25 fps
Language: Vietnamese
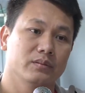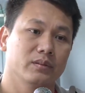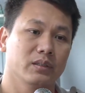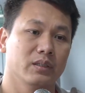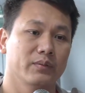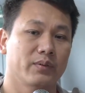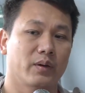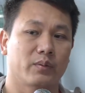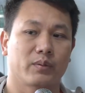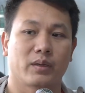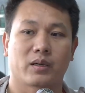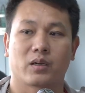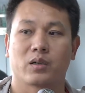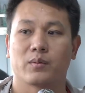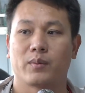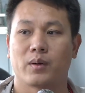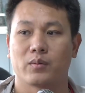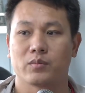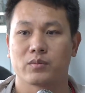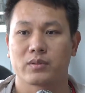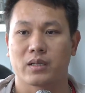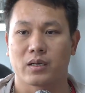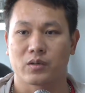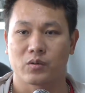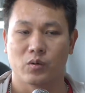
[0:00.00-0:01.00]
hy vọng là các
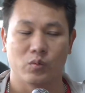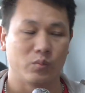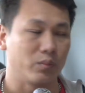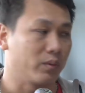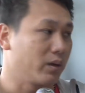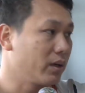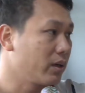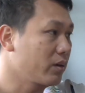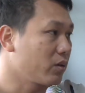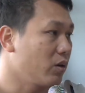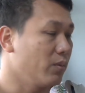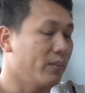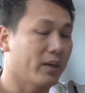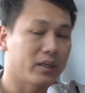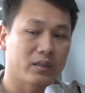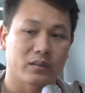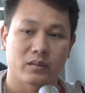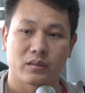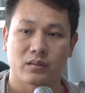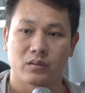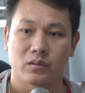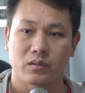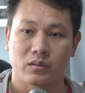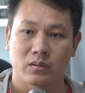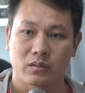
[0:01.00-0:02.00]
bóng chúng ta cùng ờ, có mặt
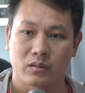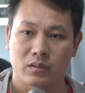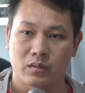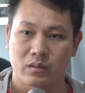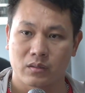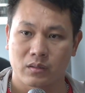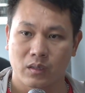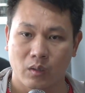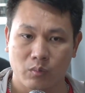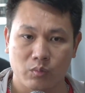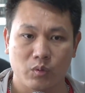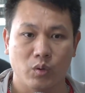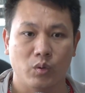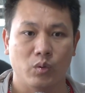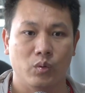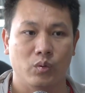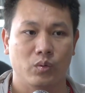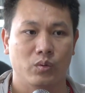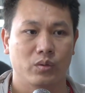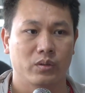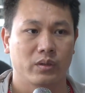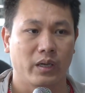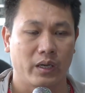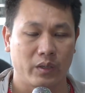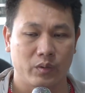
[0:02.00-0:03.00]
đông đủ
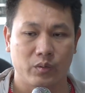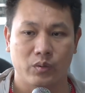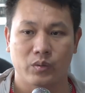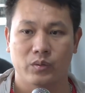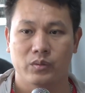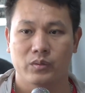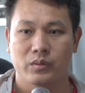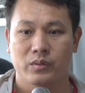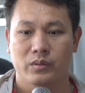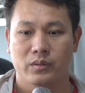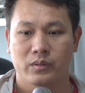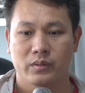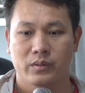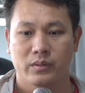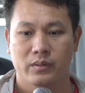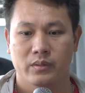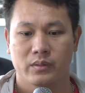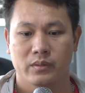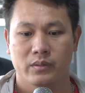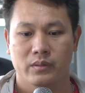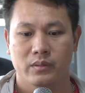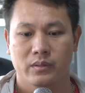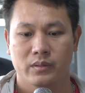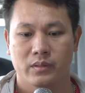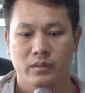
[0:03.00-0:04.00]
đầy đủ
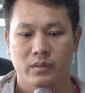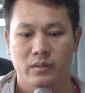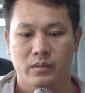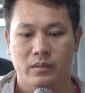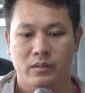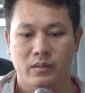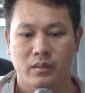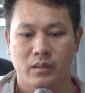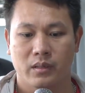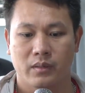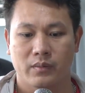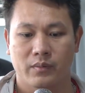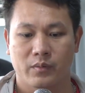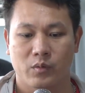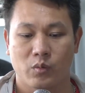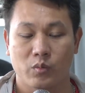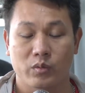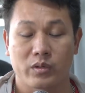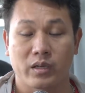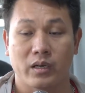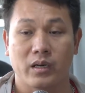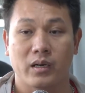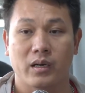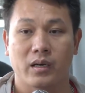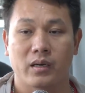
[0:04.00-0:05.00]

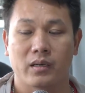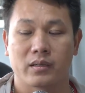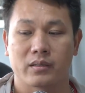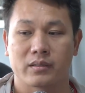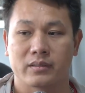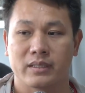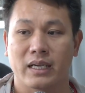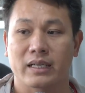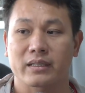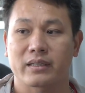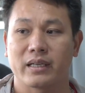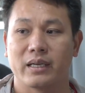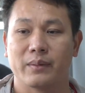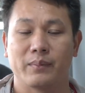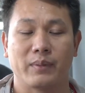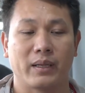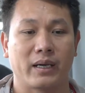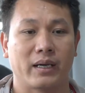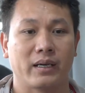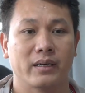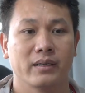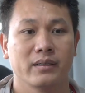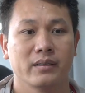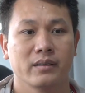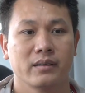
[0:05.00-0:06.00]
cũng thừa nhắc thêm
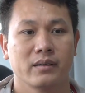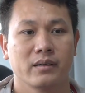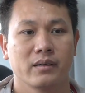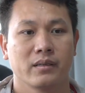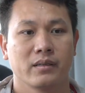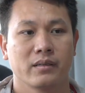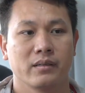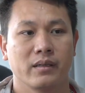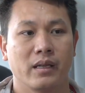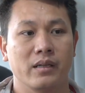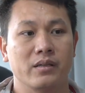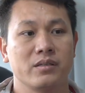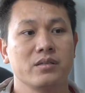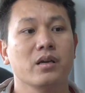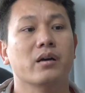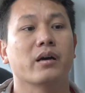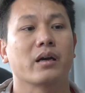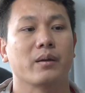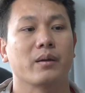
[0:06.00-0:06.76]
là đến trưa